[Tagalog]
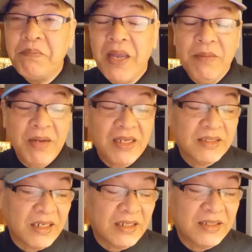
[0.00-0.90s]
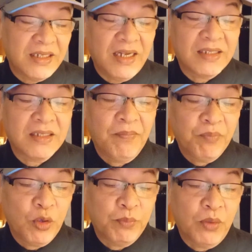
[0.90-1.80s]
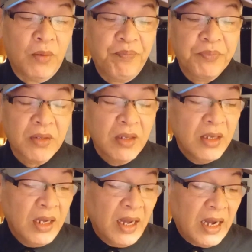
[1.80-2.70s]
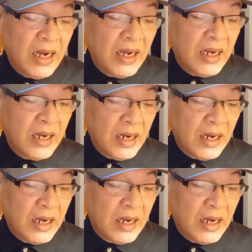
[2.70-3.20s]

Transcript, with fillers: fame, and success. No po? Uh,